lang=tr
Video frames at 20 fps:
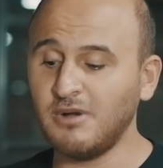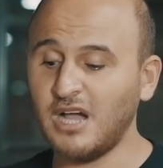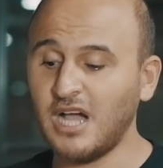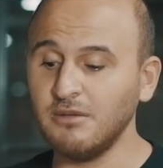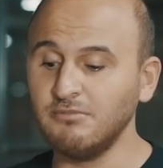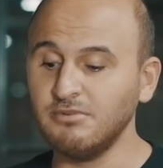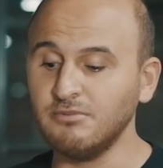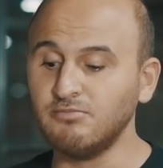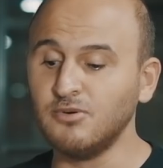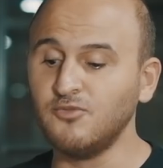
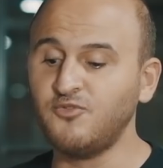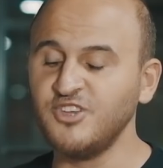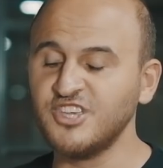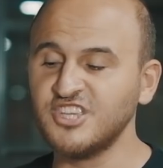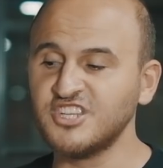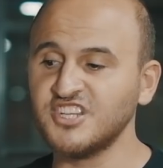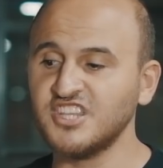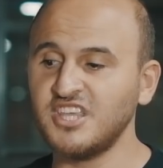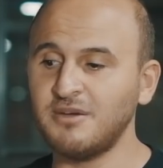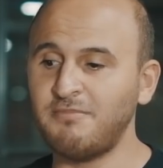abi bu
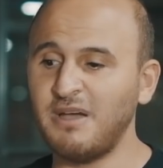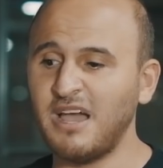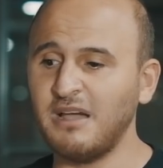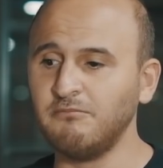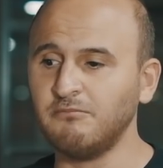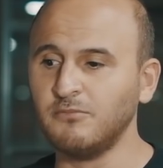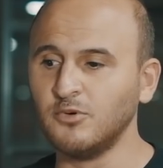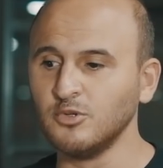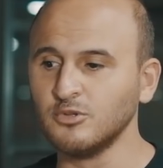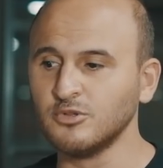fikri de
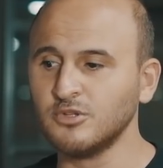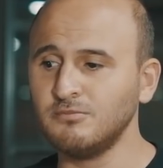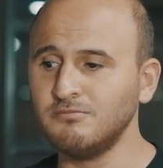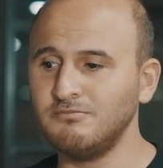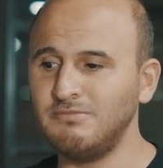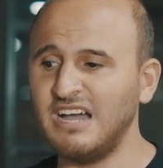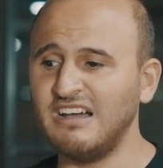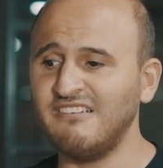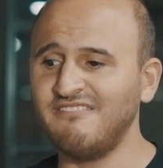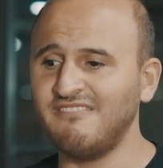ben buldum
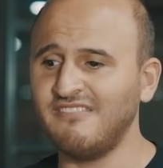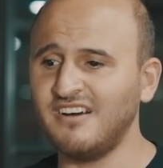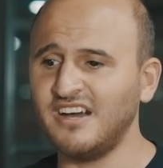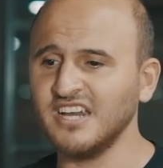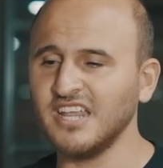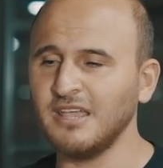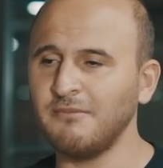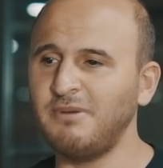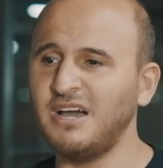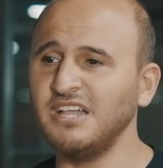ben var
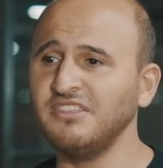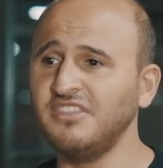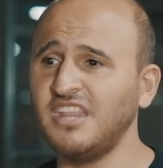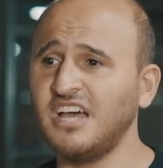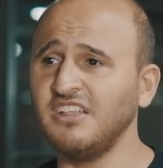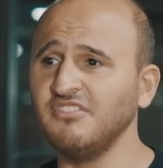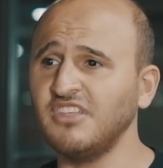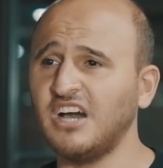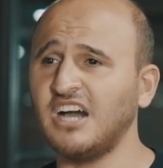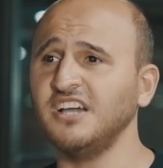ya
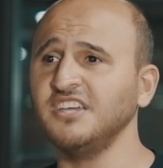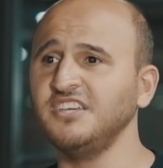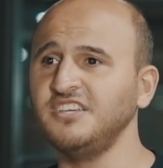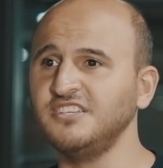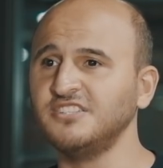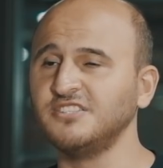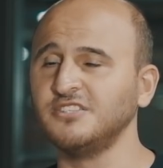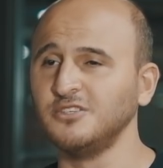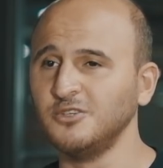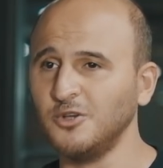benden daha
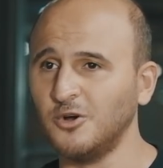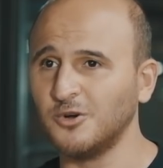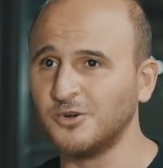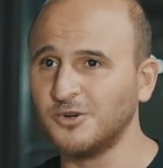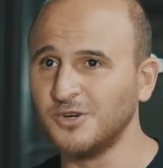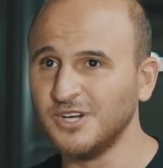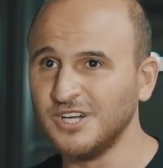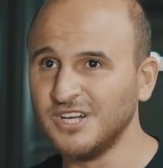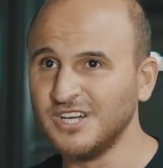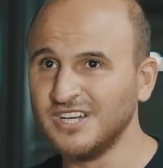iyisi
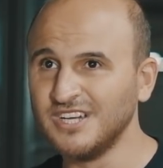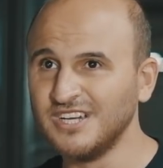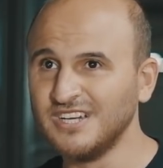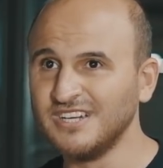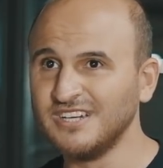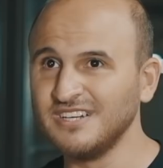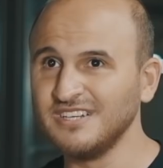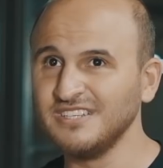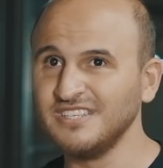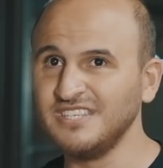yok
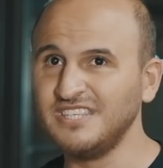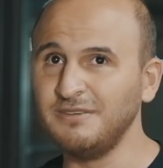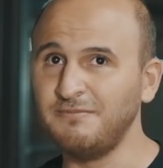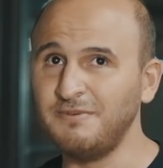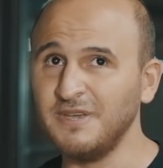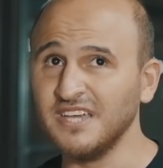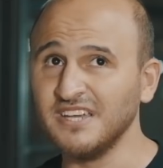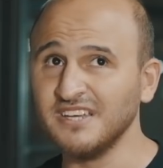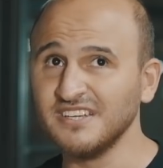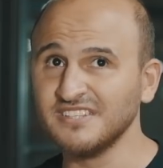
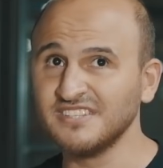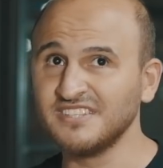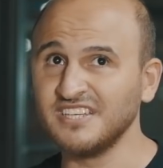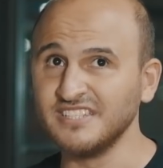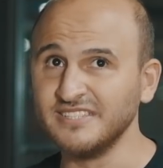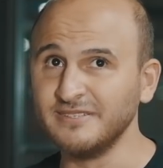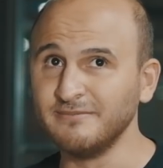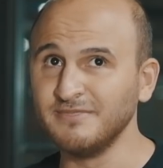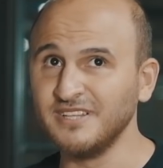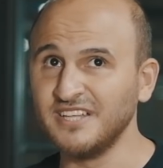gibi
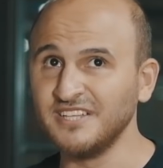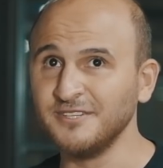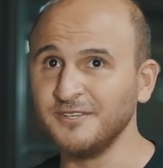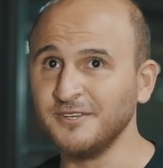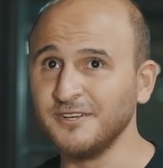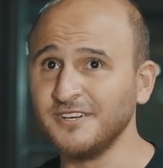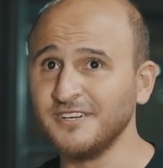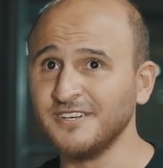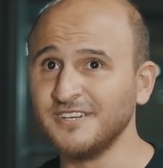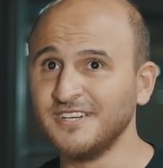
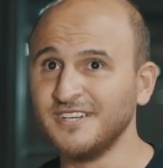tanımlanıyor.